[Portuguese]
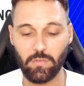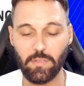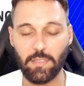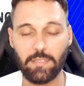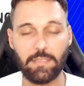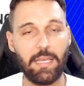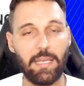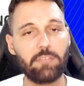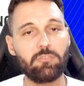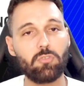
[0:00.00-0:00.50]

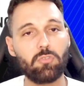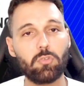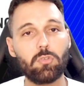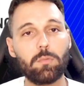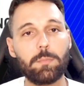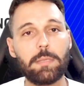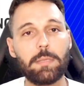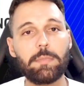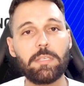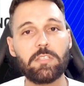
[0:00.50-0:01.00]
sociedade de
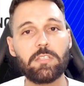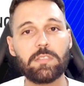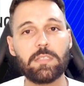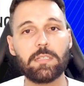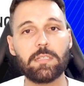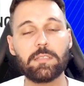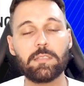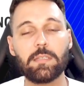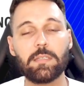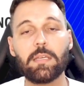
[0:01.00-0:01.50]
economia
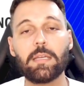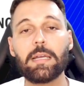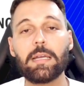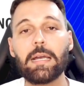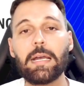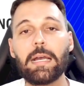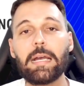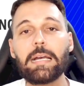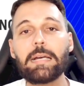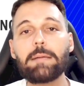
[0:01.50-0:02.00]
mista.
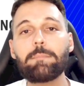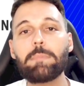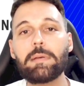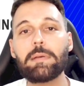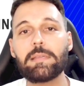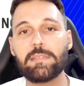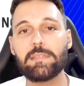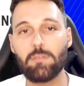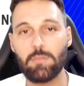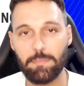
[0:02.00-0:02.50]

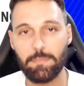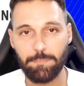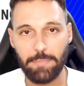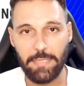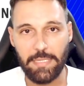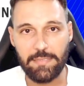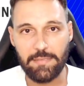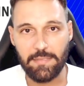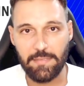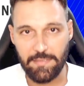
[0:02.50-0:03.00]
Ambas são
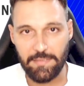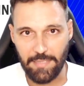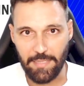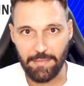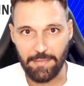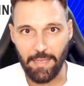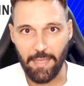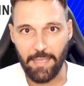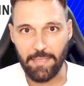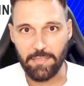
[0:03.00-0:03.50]
empresas
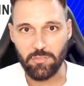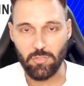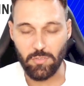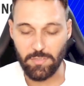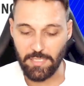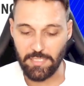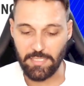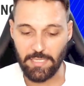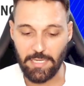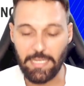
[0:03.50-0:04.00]
estatais, ou
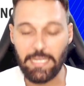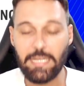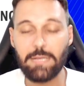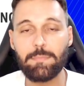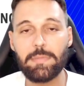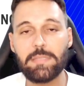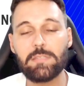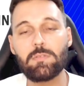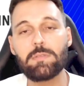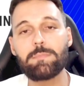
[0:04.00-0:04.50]
seja,
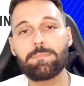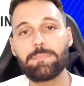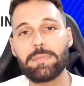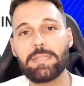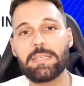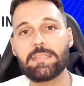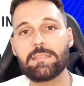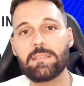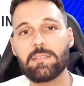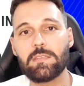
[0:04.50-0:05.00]
ambas são
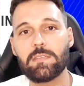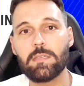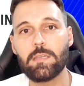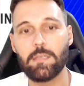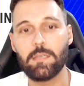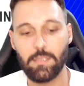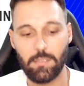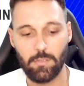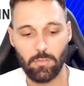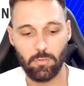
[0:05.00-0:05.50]
empresas,
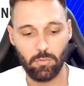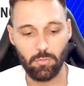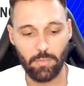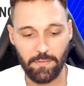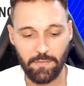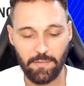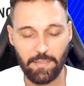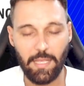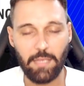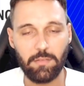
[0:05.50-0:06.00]

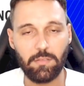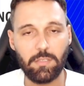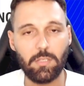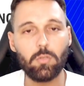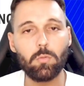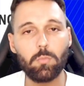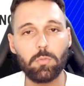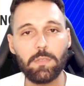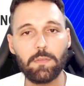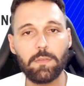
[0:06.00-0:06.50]
nesse caso
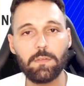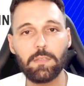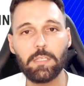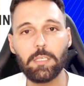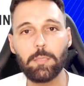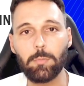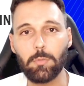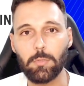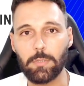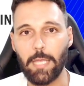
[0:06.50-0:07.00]
aqui, do
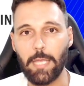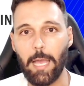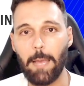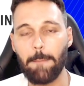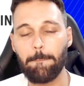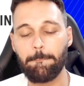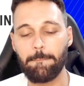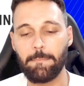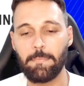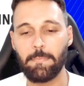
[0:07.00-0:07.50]
município,
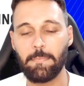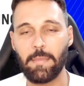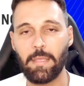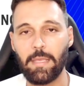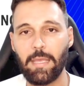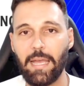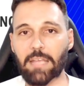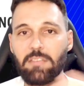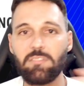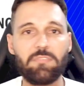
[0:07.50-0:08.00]
tá?
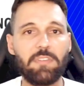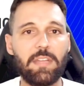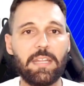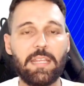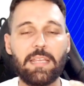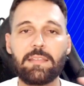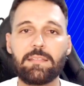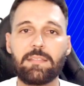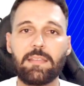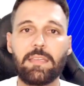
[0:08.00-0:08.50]
A
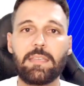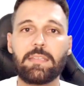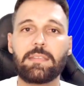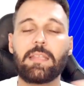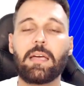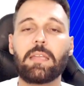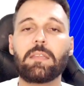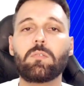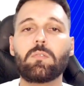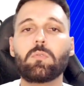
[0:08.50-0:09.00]
diferença aí
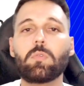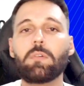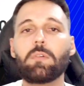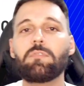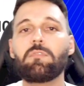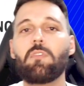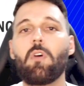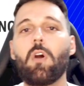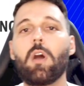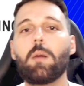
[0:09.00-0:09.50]
está na
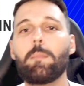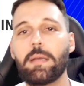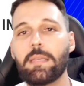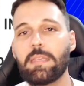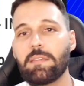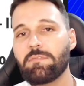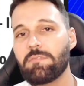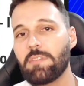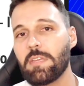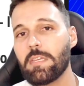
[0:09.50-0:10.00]
forma
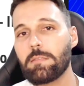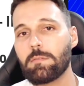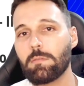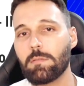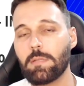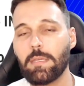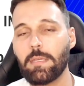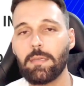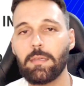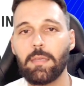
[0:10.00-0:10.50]
que é feito,
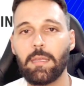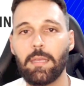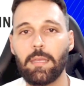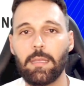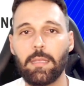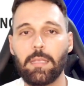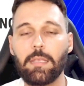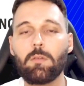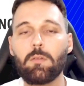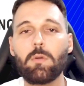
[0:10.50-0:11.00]
né?
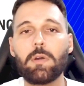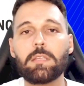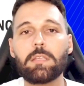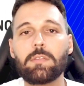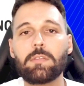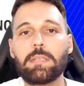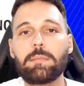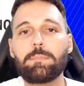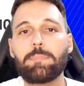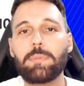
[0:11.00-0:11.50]

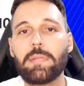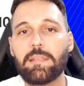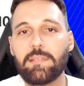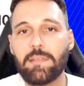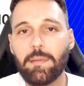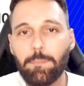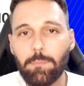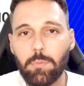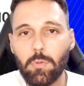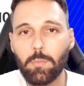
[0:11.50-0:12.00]
Enquanto a
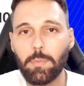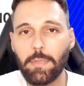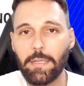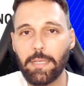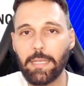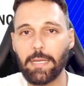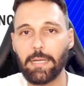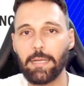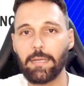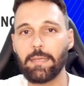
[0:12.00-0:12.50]
empresa
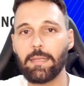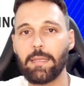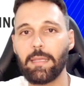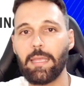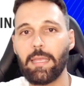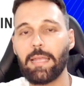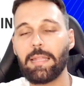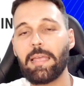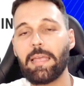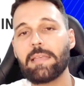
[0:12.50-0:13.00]
pública
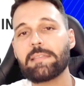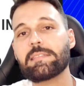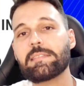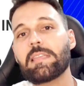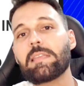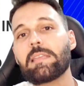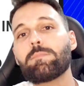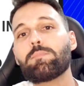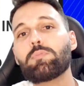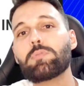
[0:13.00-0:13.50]
ela é
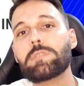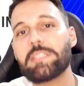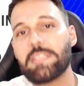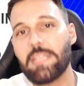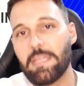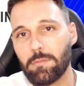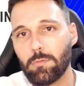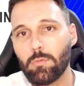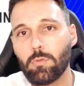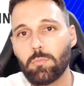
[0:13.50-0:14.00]

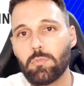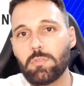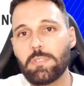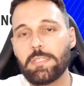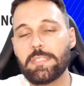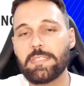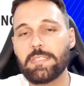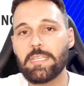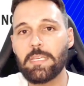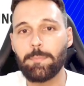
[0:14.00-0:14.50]
100% do
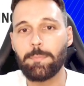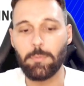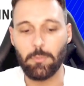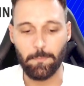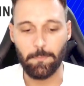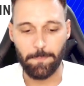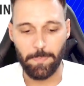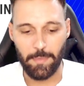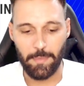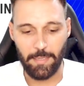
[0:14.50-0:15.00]

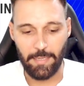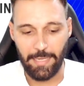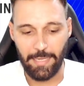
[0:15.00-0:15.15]
município,